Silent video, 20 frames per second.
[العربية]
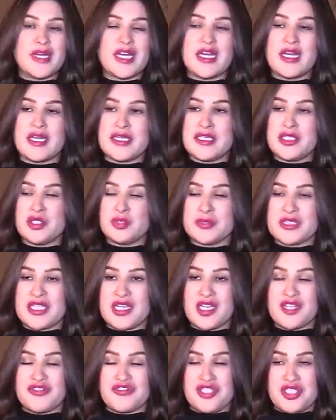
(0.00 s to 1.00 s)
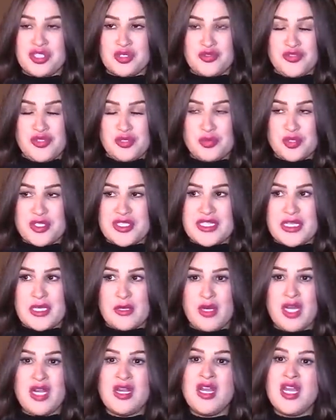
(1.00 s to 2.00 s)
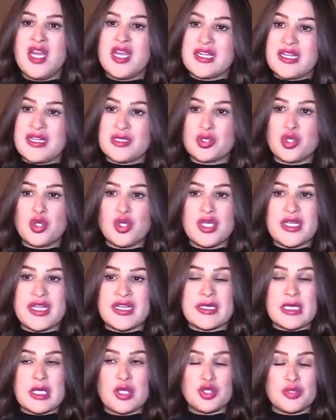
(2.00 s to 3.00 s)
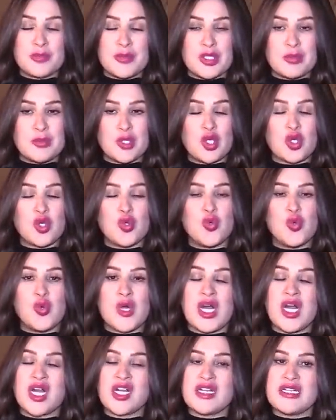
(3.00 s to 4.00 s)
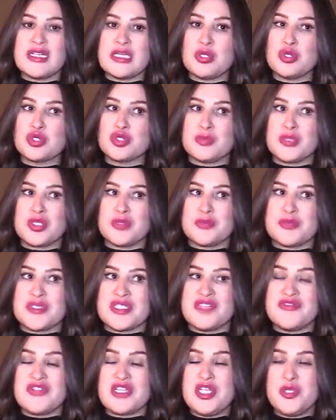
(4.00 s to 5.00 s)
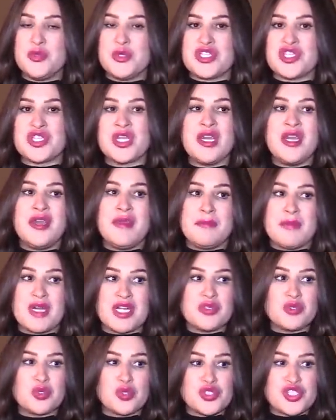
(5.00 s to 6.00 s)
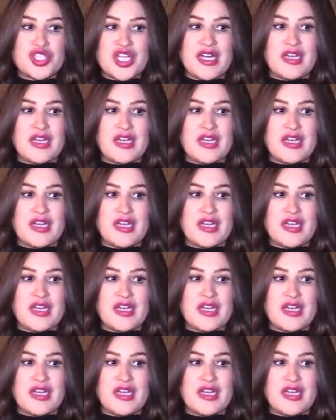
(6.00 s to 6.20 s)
قارين ومثقفين وفي المستوى كندخل كناخذ منهم القوه كناخذ منهم بزاف الحوايج ما كنكونش